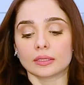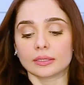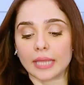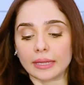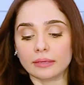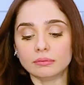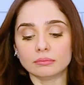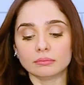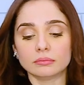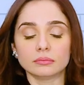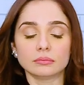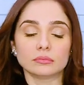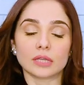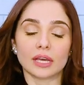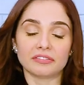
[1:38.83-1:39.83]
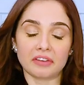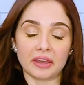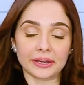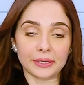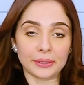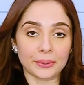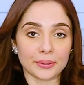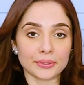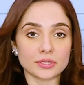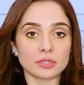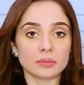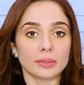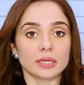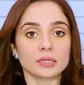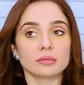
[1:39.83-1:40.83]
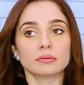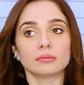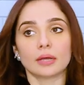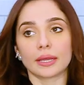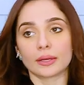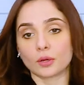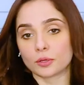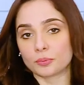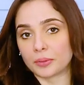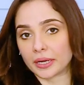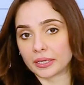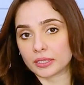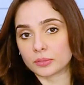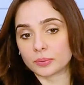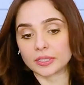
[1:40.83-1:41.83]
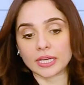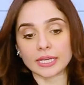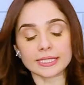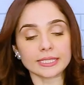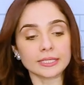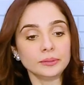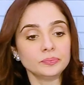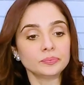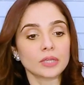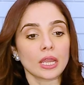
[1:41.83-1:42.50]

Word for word: देन आई फाइनली लॉस द वेट आई गॉट प्रेगनेंट विद हसन